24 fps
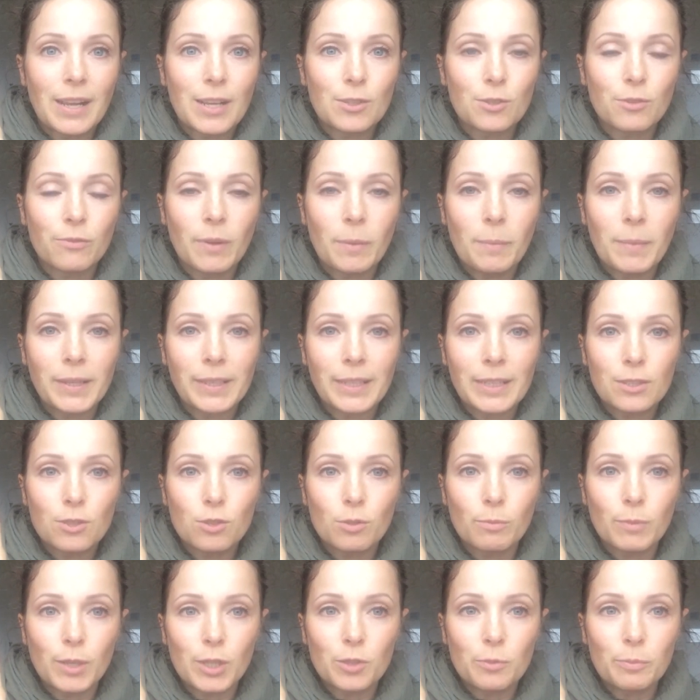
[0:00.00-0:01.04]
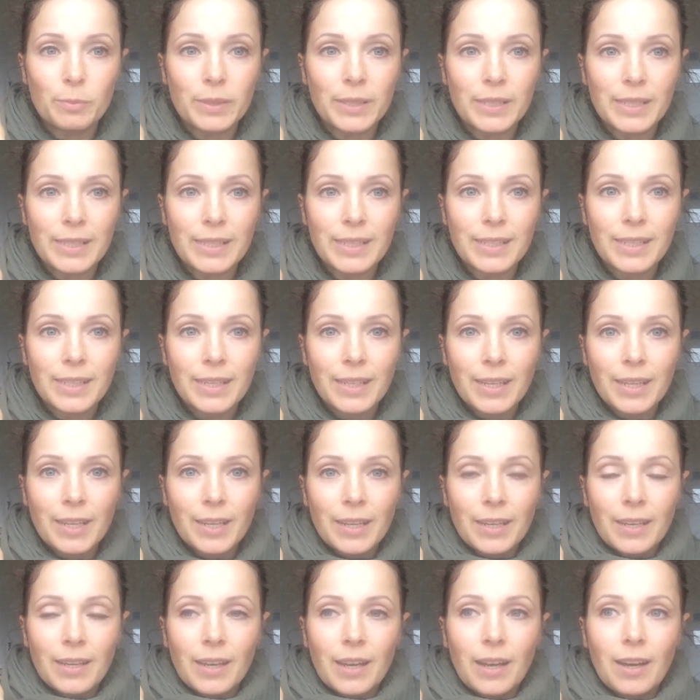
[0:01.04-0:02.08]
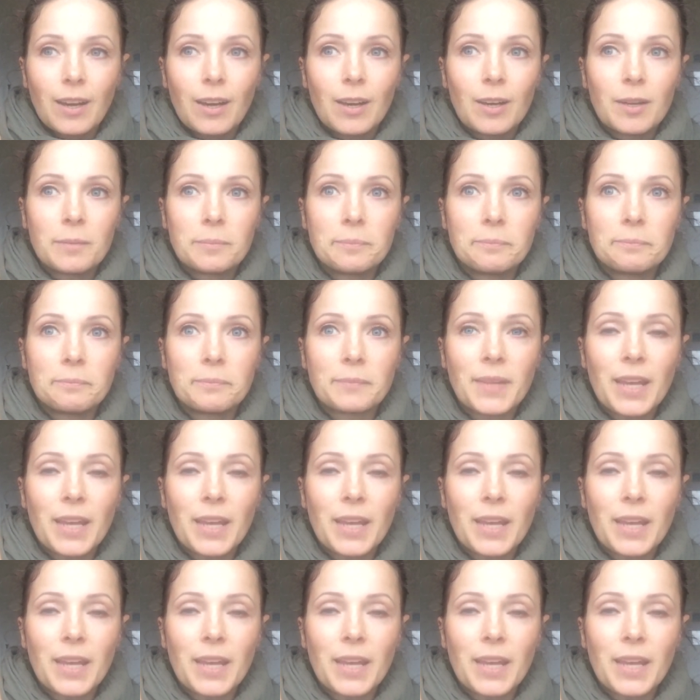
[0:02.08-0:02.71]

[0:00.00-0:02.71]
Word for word: Also wenn man jetzt zum Beispiel ähm,